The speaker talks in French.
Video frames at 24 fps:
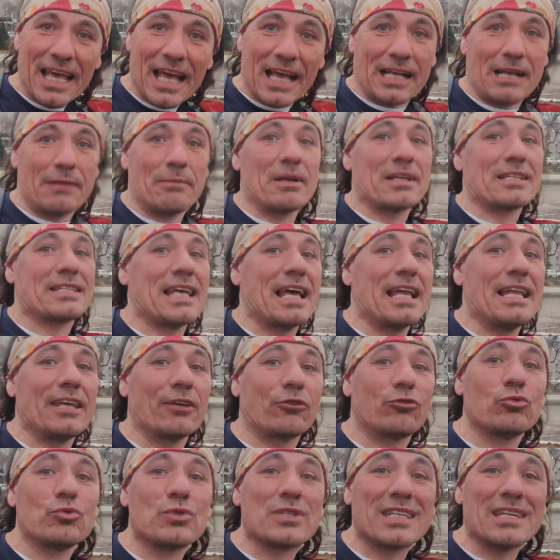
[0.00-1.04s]
à commencer à
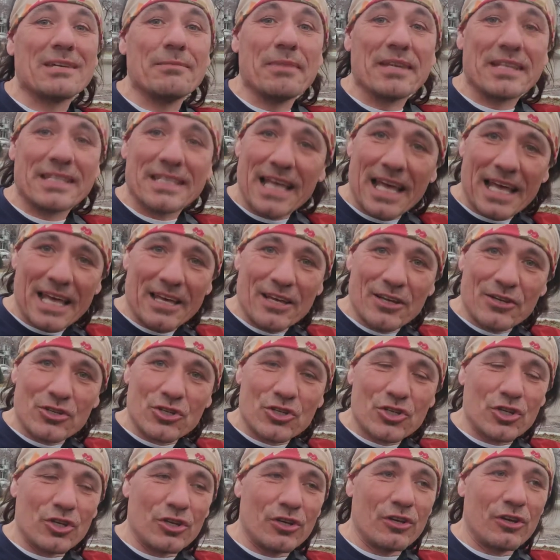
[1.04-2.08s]
lire tous ces
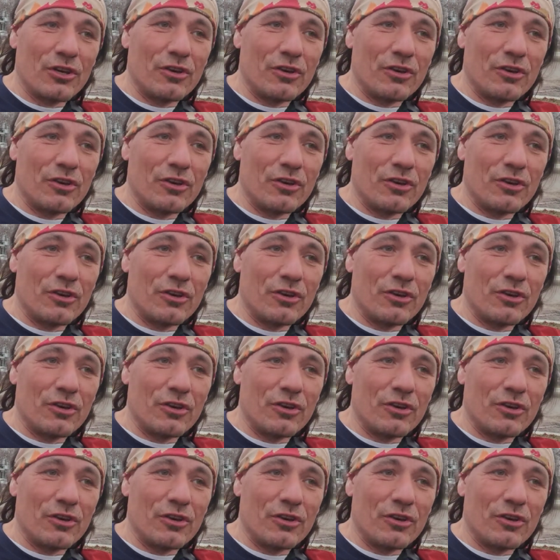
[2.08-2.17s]
messages,